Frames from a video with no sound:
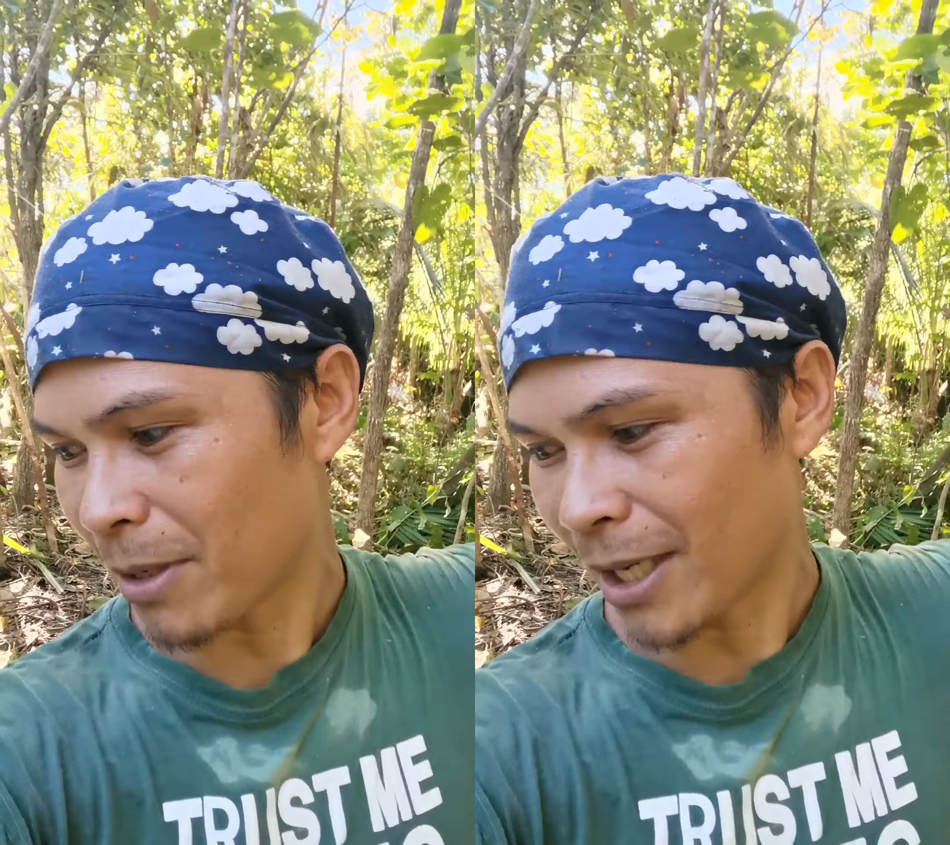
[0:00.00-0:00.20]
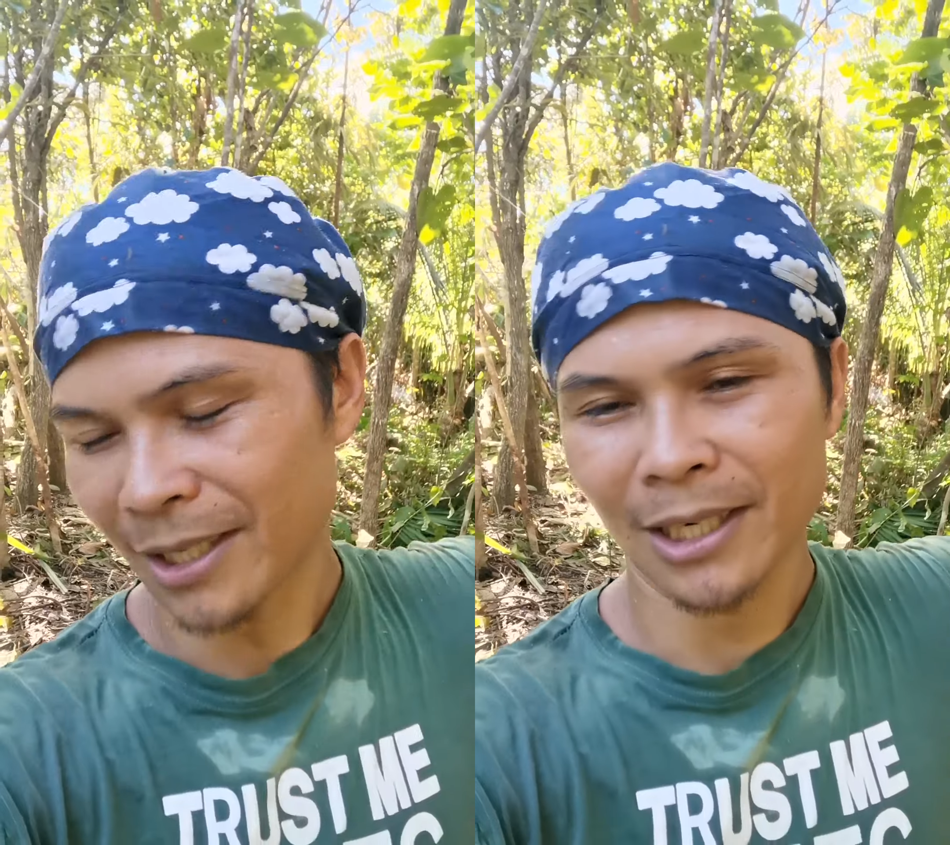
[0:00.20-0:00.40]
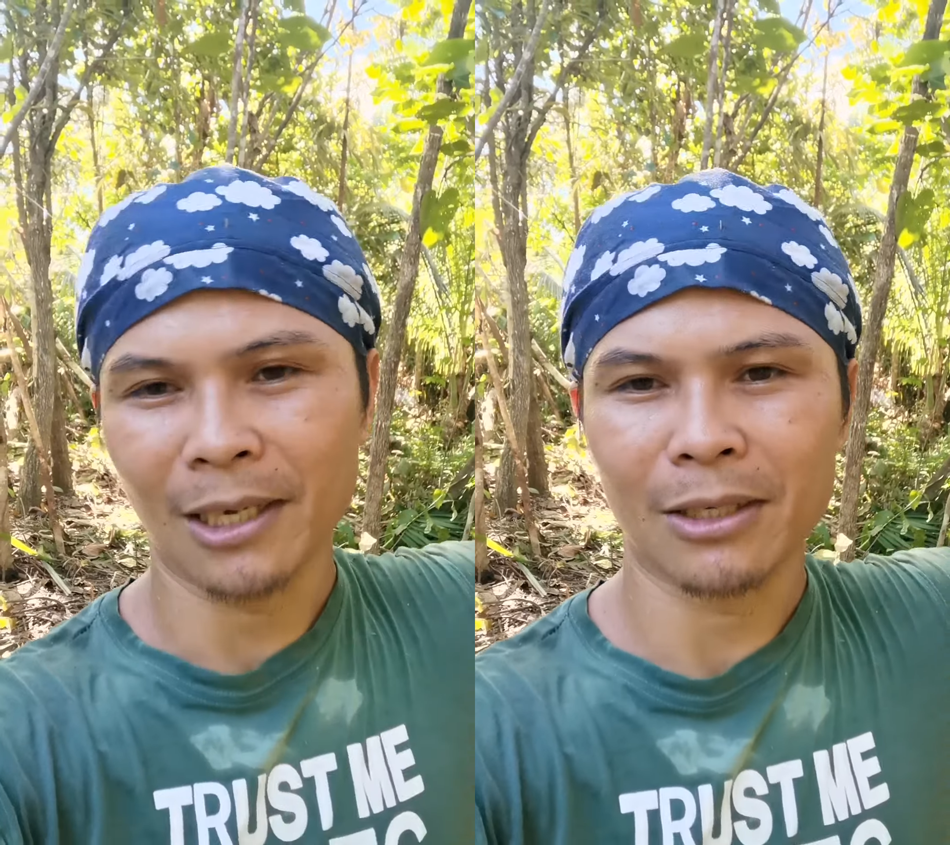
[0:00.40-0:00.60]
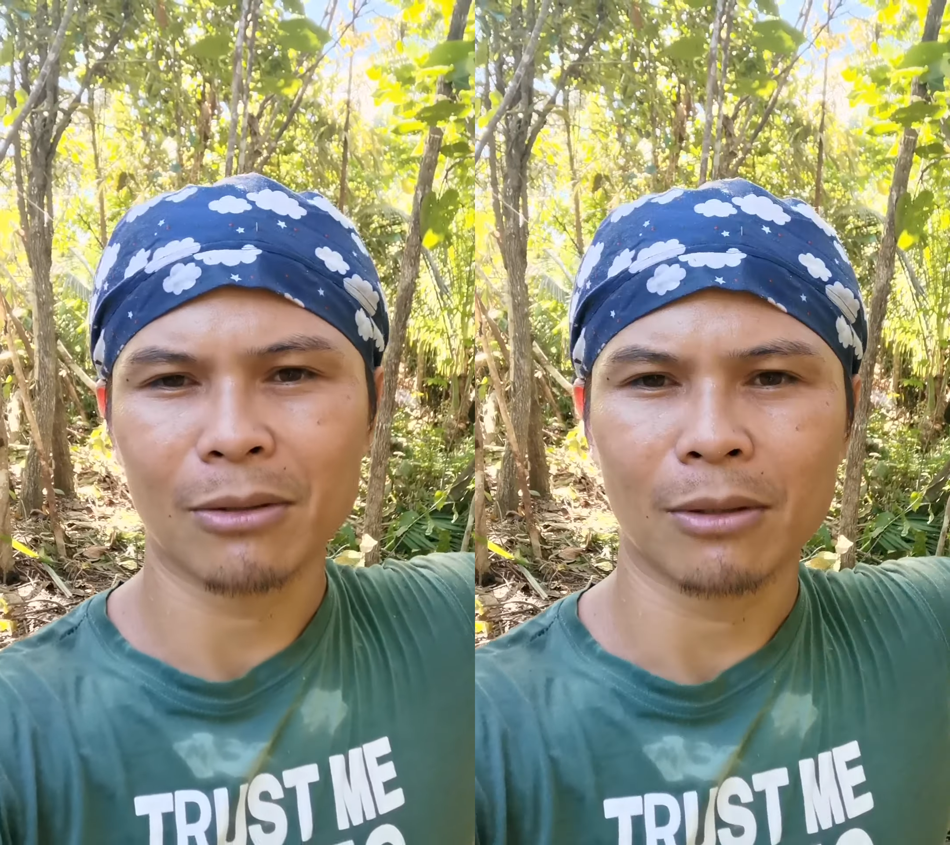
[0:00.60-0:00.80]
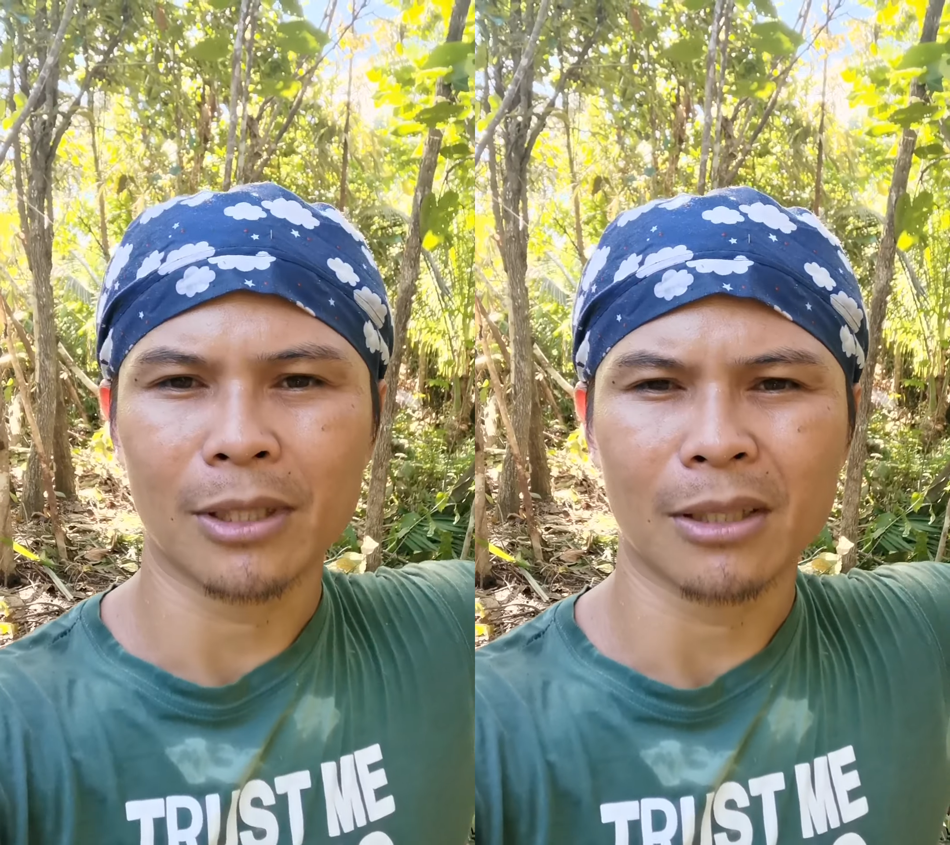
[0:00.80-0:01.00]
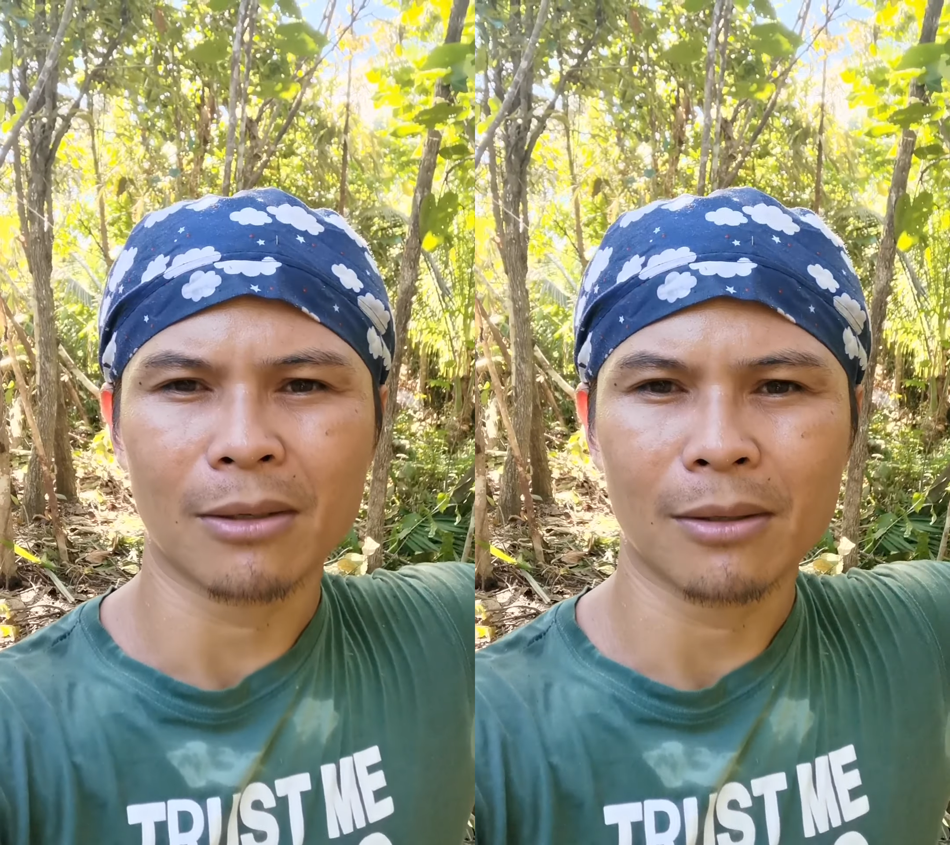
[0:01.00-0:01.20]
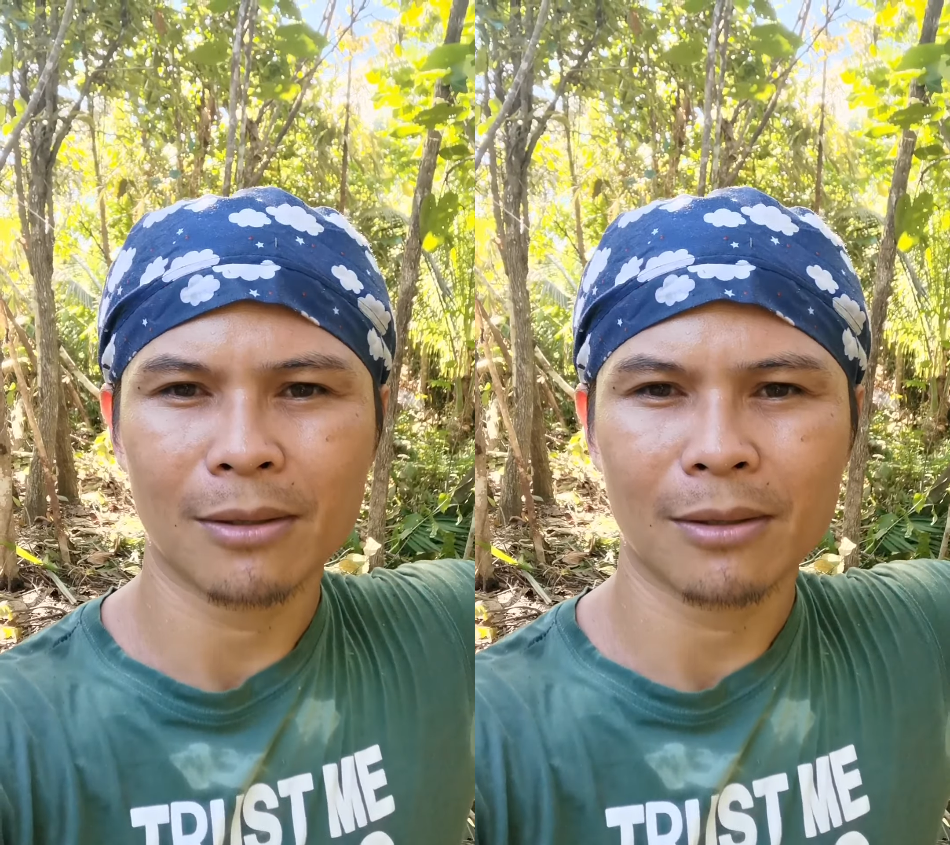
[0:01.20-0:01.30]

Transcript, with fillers: magandang resulta to.